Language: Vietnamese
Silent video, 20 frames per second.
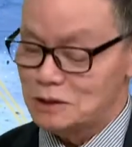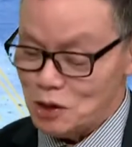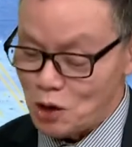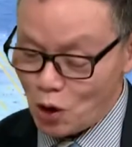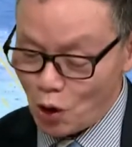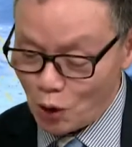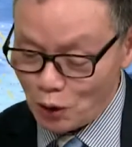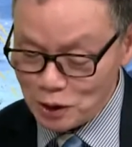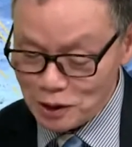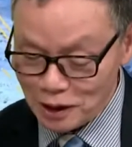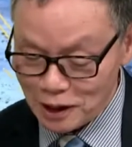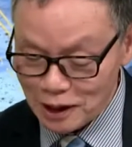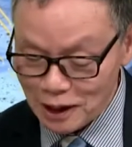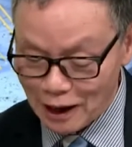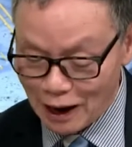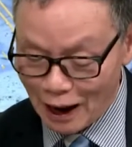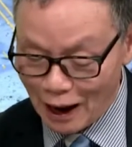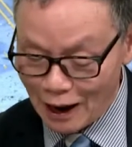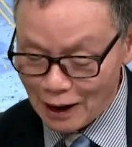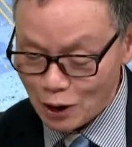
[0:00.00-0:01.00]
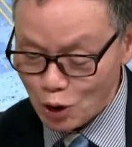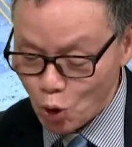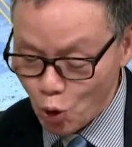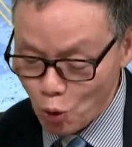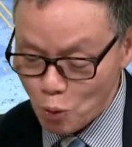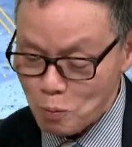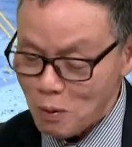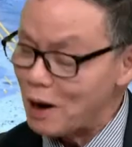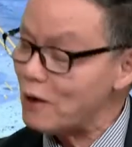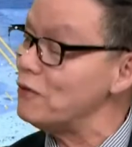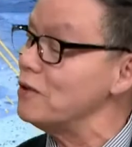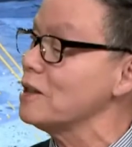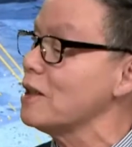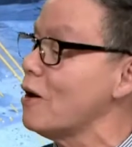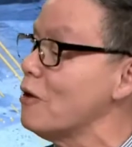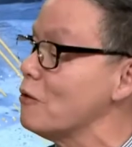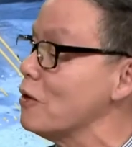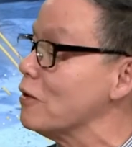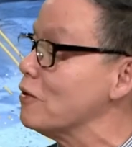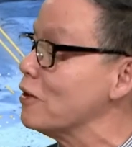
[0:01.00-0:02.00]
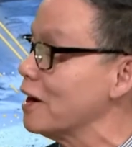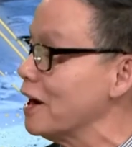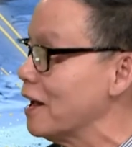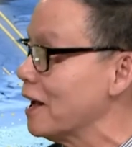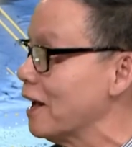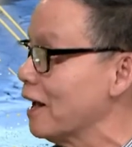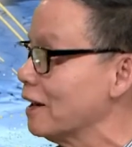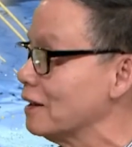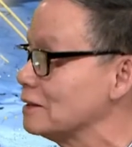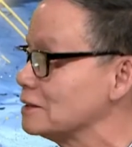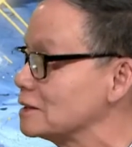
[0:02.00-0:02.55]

nó có những cái cái khúc mắc với nhau về vấn đề